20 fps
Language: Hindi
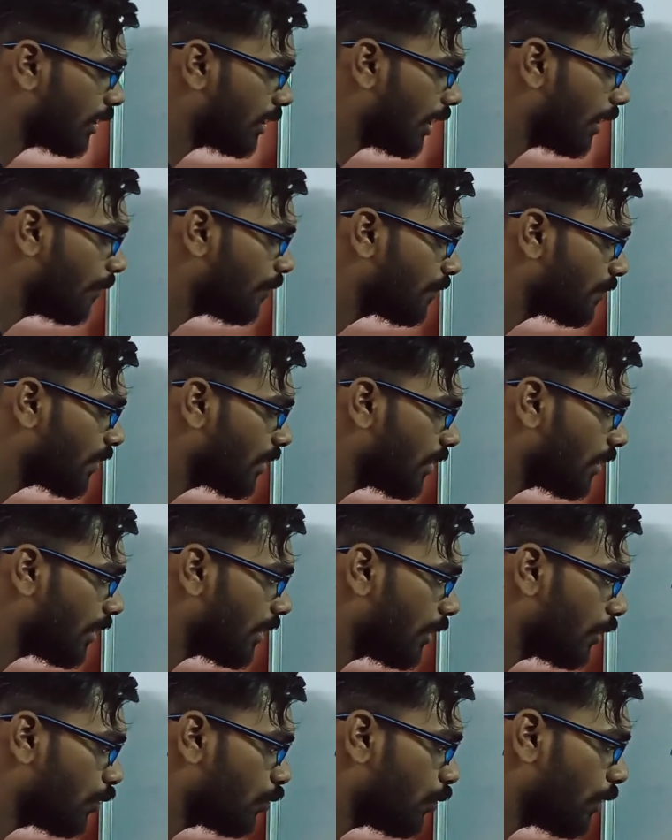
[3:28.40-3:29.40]
दिया
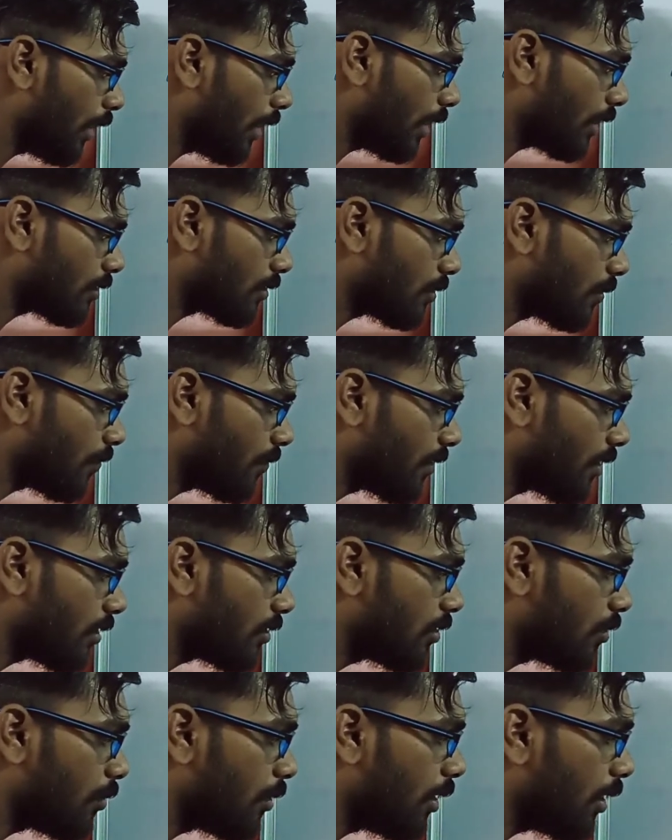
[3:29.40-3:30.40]
इंटू एक्स
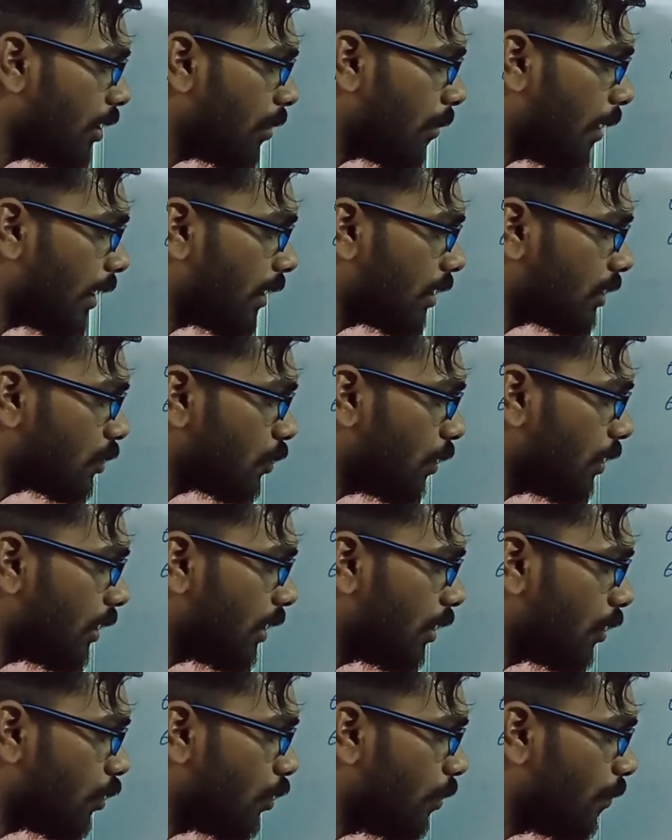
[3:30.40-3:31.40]
सिमिलरली माइनस वन
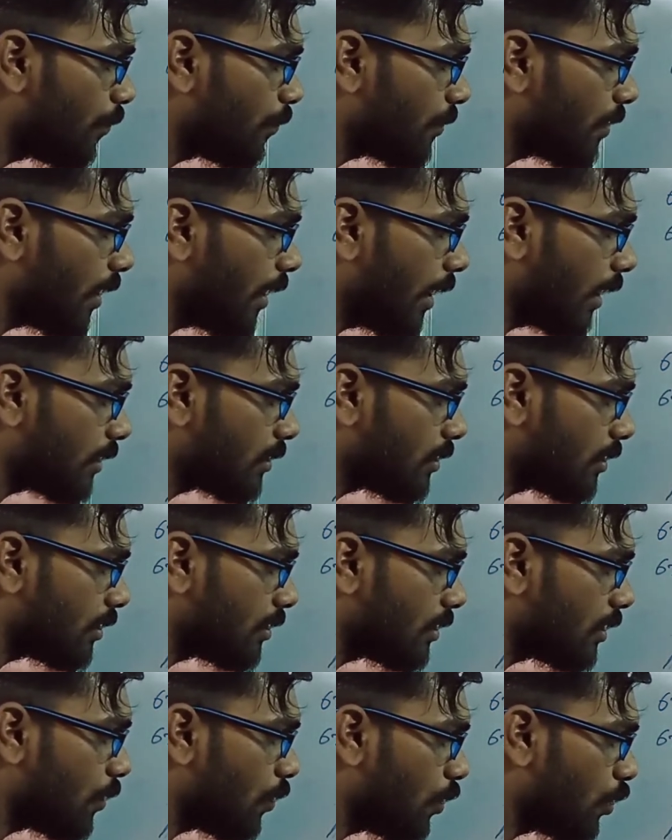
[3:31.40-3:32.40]
इंटू एक्स इज
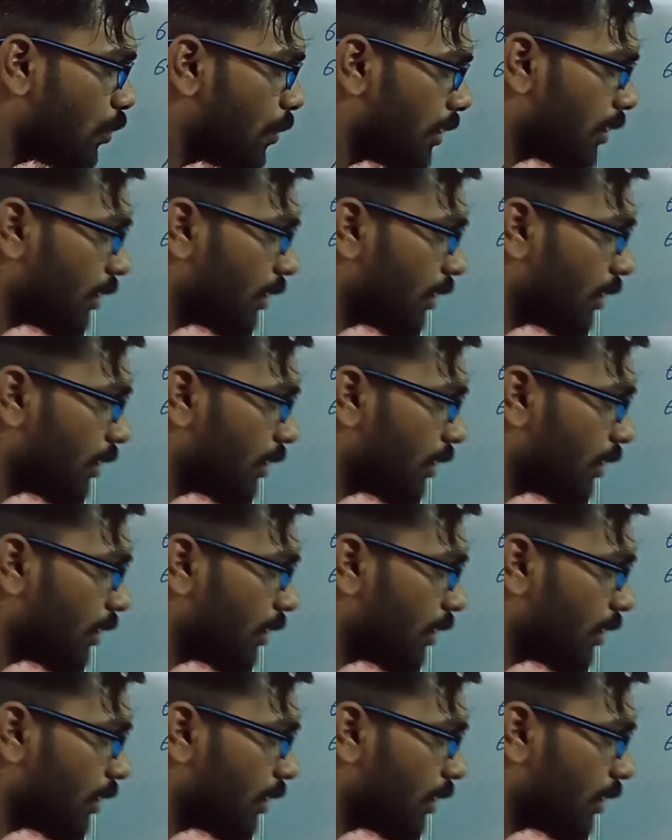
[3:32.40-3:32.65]
इक्वल टू बन